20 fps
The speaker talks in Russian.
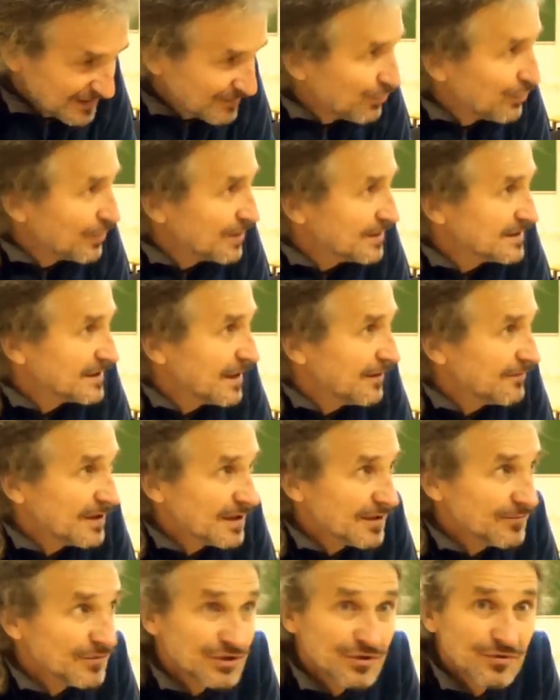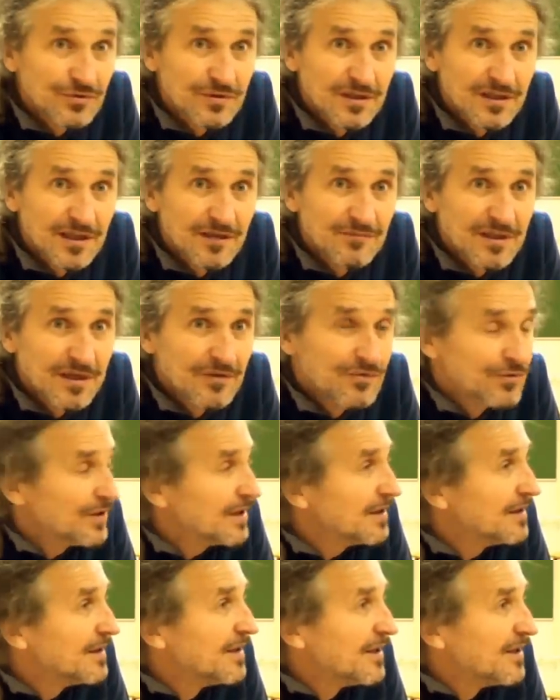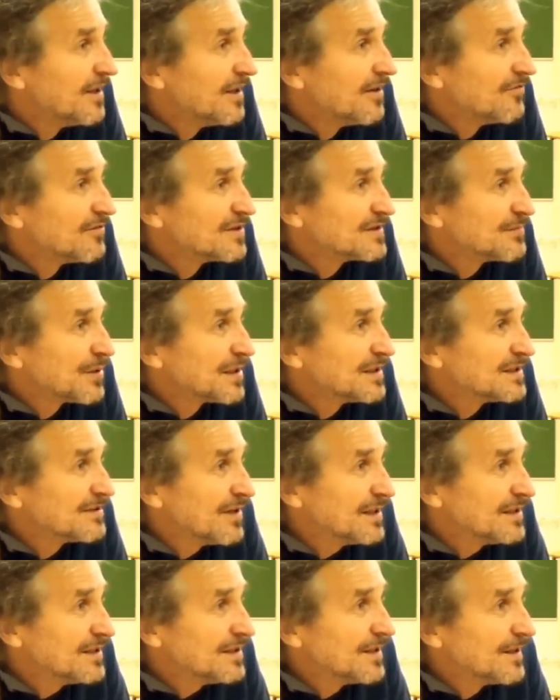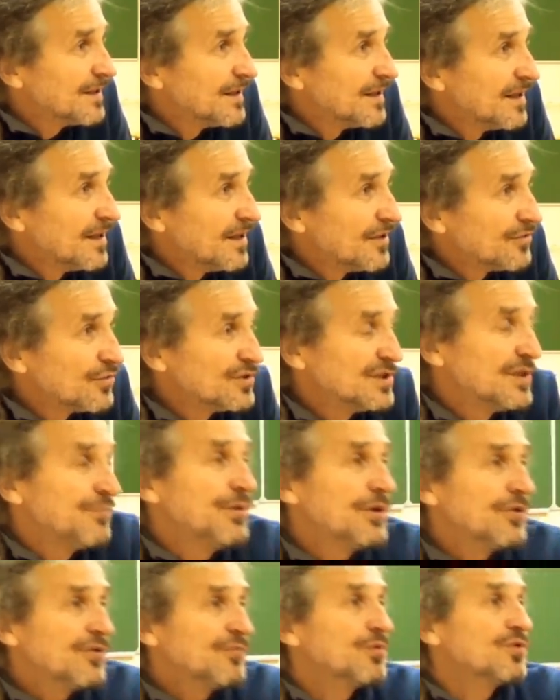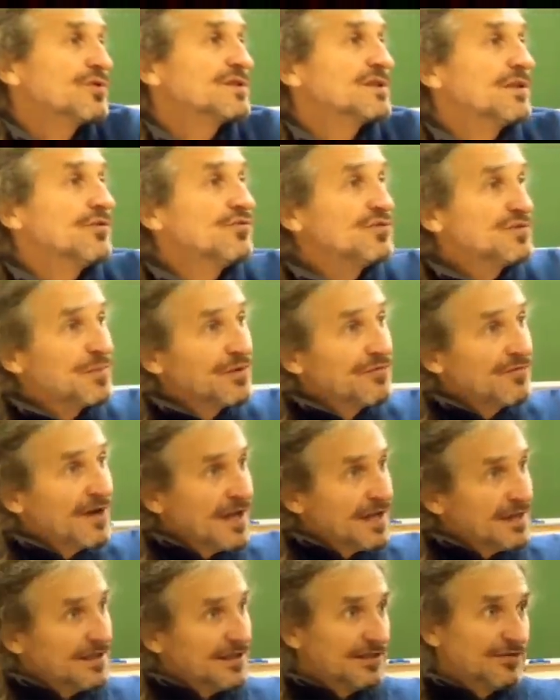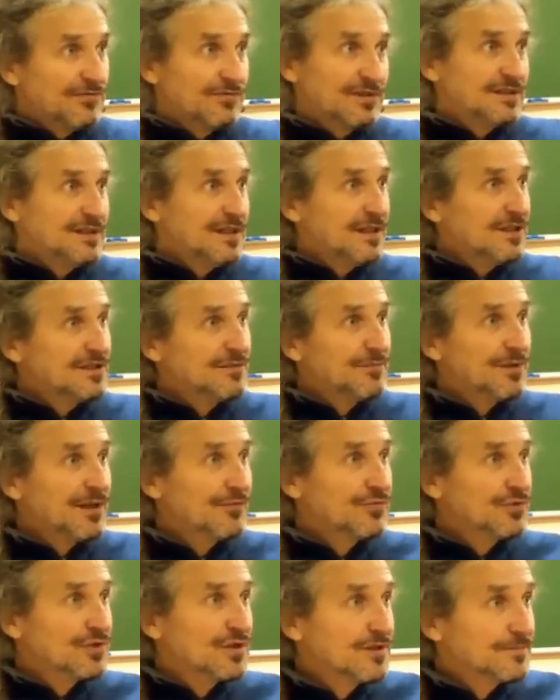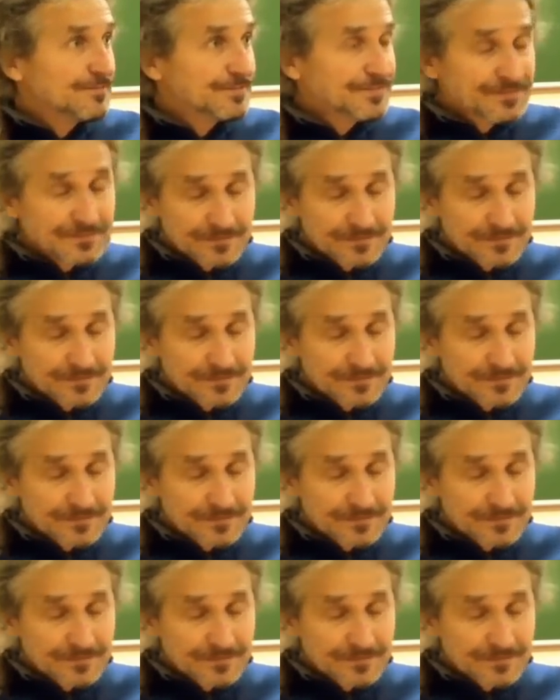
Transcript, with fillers: спорить с автором и что-то там такое воспроизводить, то теперь он просто не успевает этого делать, потому что